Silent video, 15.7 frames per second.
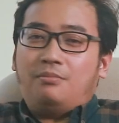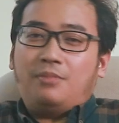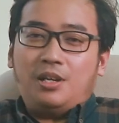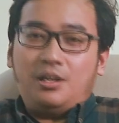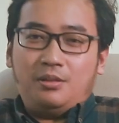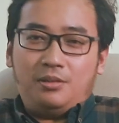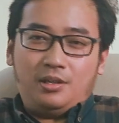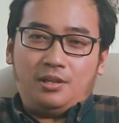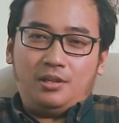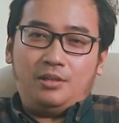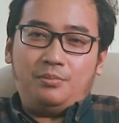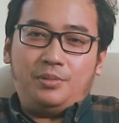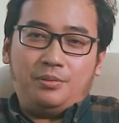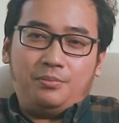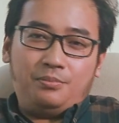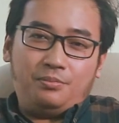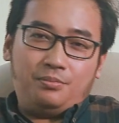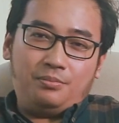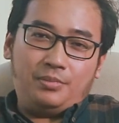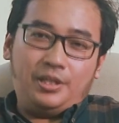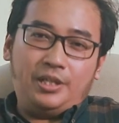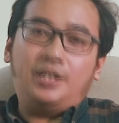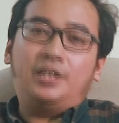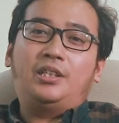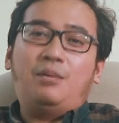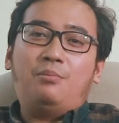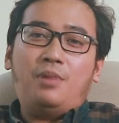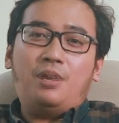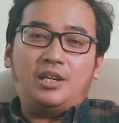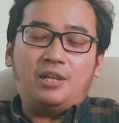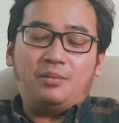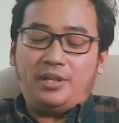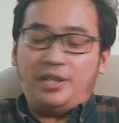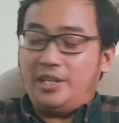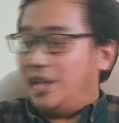eh, lebih mending ditembak daripada